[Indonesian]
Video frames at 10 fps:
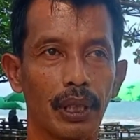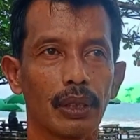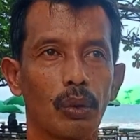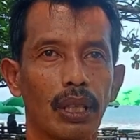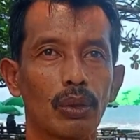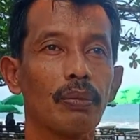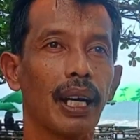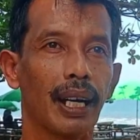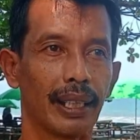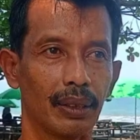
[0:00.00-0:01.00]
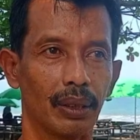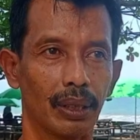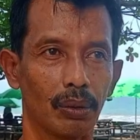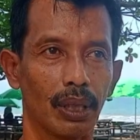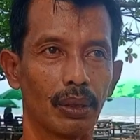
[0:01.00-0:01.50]
tuan rumah
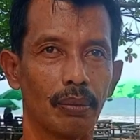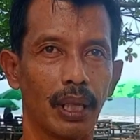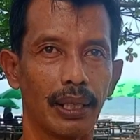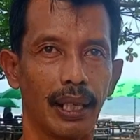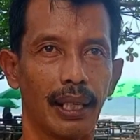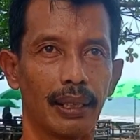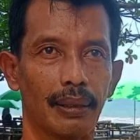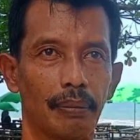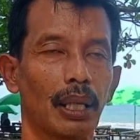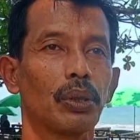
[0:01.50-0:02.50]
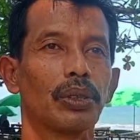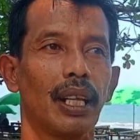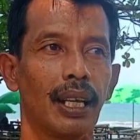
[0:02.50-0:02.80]
gitu tuan rumah yang bagus lah